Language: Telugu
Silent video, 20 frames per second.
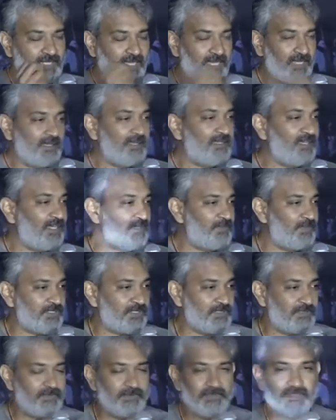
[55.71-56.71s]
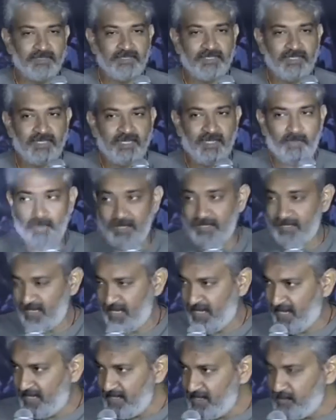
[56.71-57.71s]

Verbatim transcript: దారం కనిపించదు బట్ ఆ